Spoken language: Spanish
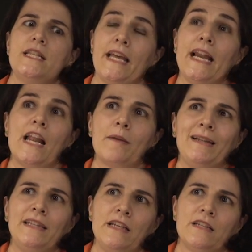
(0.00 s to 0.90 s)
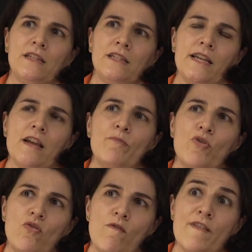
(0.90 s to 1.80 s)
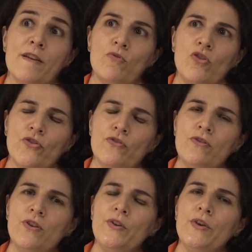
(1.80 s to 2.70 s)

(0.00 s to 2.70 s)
tal alarmante sería un poco frívolo. ¿no?